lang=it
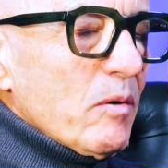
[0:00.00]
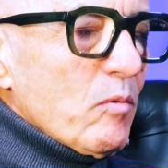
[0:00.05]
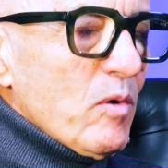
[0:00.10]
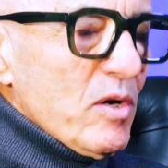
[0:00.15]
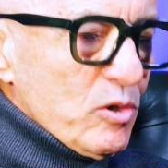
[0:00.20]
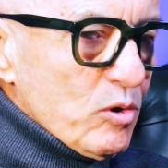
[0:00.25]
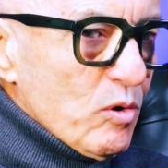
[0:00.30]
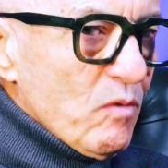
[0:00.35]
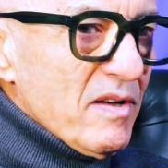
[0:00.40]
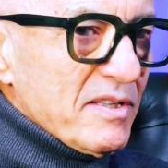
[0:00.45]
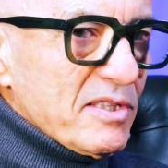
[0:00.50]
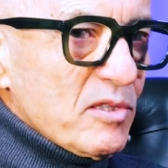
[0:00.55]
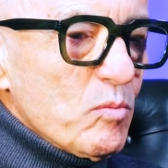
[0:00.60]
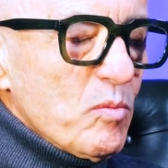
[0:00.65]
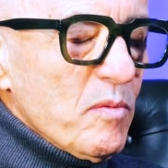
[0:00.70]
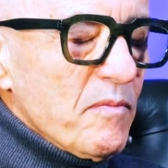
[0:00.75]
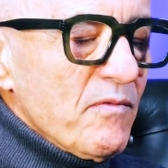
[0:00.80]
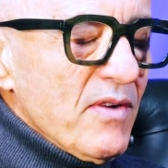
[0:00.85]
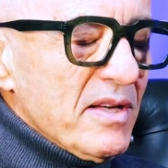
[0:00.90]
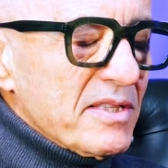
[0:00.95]
Questo va,
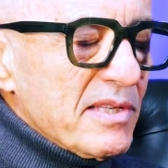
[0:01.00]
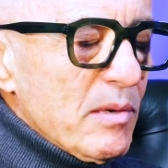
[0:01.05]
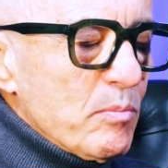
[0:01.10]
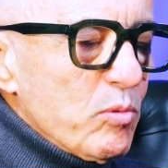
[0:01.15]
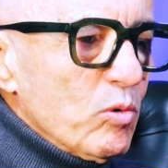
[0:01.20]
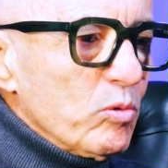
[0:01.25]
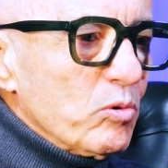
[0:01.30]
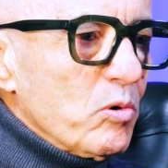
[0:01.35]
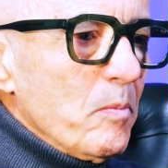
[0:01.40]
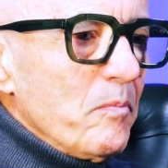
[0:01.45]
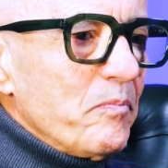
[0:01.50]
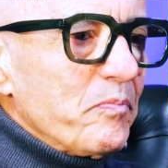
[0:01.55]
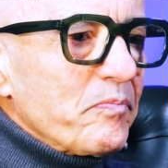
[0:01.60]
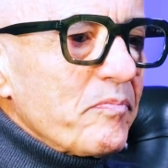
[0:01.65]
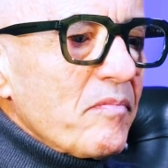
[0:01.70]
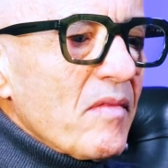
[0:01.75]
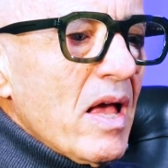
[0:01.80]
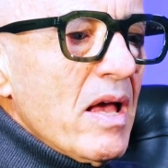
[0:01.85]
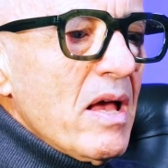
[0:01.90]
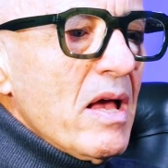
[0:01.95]
va saputo.
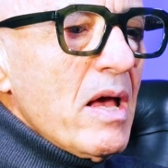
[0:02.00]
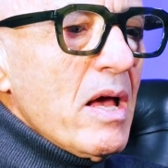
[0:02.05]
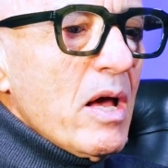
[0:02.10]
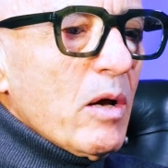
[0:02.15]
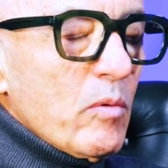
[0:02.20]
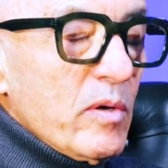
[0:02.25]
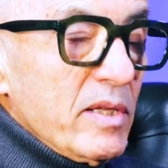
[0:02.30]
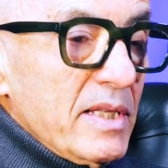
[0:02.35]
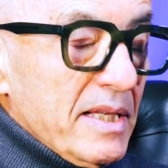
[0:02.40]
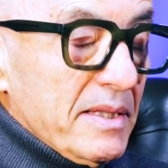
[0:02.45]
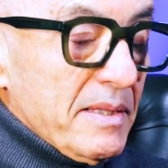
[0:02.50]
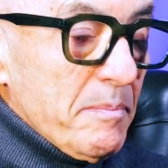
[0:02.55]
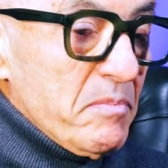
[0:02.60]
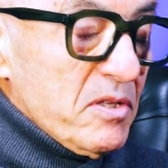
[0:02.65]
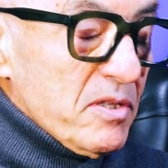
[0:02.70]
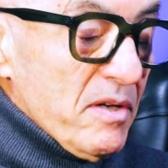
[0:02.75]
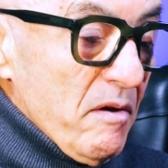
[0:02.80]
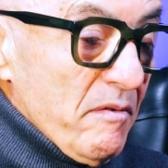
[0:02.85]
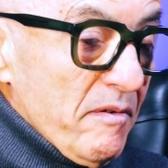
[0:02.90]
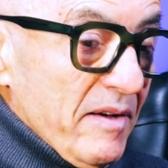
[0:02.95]
Quindi
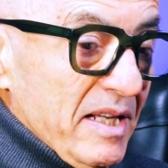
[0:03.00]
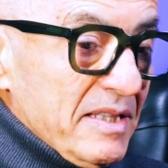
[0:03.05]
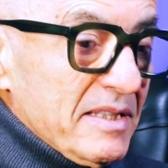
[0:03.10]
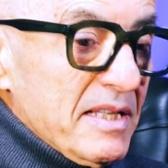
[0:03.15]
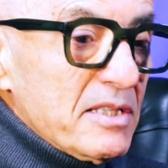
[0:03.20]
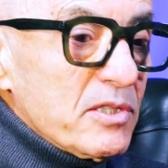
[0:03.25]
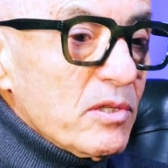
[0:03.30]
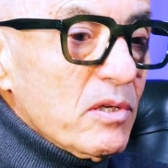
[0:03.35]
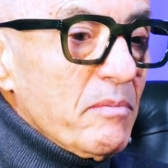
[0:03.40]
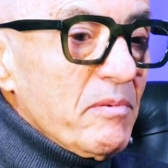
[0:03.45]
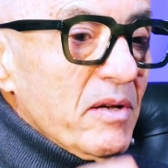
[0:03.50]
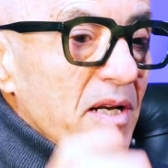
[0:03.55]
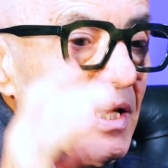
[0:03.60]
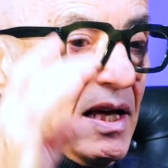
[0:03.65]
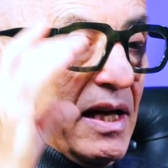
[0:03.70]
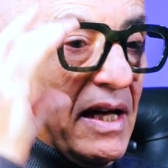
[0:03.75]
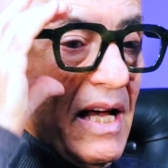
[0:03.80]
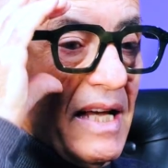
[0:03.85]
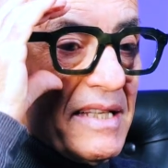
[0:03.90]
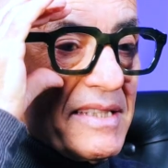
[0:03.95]
bisogna fare attenzione
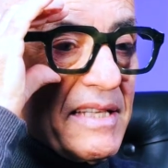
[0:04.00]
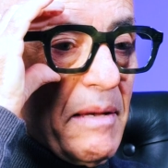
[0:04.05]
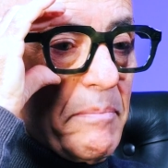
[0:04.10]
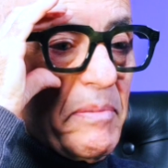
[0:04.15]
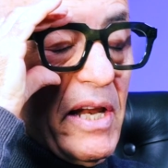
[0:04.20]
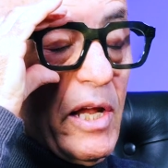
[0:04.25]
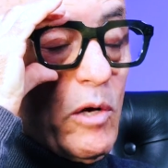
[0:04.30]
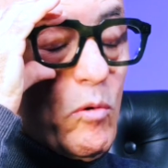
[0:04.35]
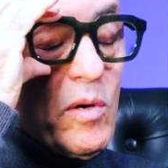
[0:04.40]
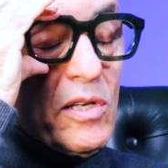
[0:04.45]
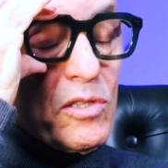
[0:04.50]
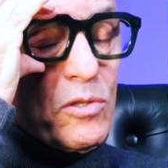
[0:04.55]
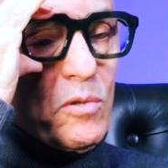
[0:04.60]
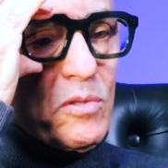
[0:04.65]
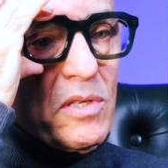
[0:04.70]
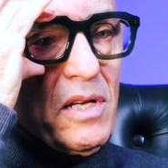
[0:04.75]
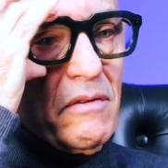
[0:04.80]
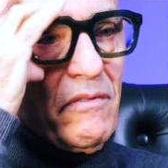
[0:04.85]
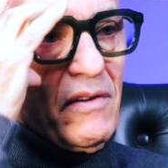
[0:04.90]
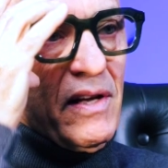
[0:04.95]
perché a sapere questo
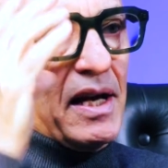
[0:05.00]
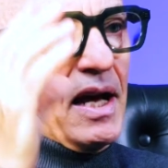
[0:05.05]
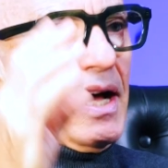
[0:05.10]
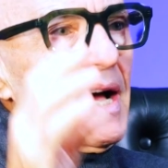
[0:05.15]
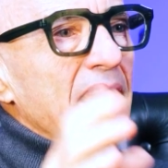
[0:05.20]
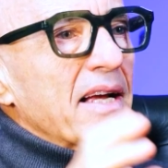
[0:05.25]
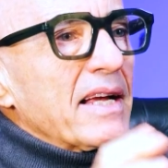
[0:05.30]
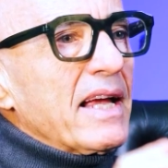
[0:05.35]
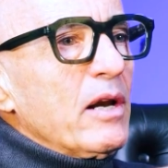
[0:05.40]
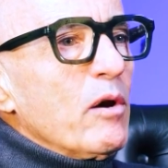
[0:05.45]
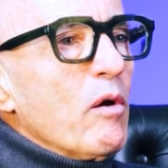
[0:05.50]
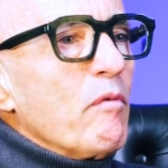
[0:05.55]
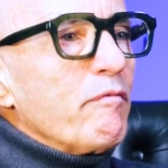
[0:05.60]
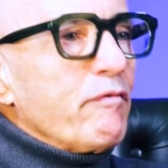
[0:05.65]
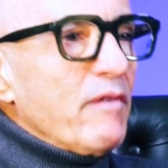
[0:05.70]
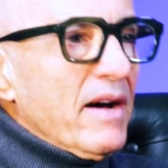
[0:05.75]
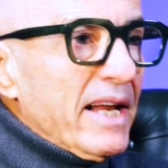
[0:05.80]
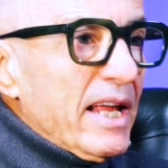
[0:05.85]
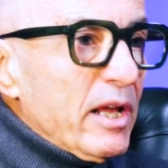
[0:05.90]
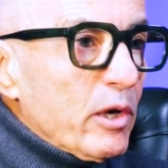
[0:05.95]
significa anche non
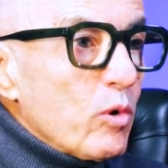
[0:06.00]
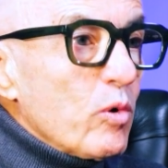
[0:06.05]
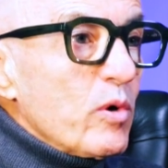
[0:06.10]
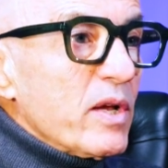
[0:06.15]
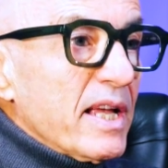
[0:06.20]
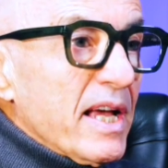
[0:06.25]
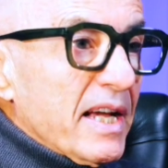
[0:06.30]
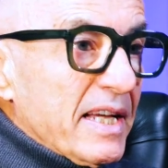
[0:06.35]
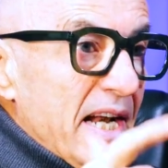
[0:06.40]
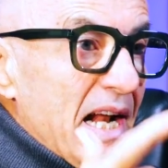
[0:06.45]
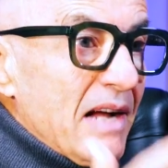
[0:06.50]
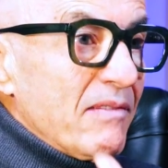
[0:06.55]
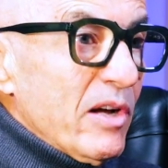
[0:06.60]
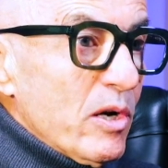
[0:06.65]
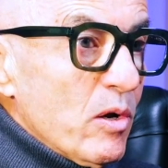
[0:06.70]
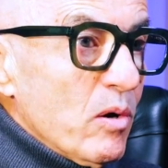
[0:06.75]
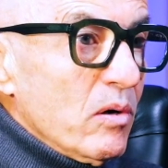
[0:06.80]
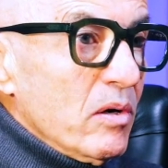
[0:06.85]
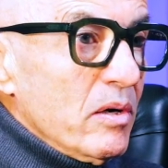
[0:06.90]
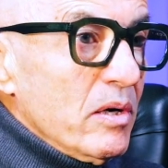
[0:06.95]
fare errori che
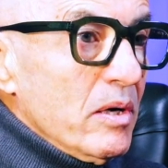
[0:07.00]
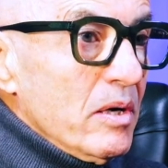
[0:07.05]
aggravano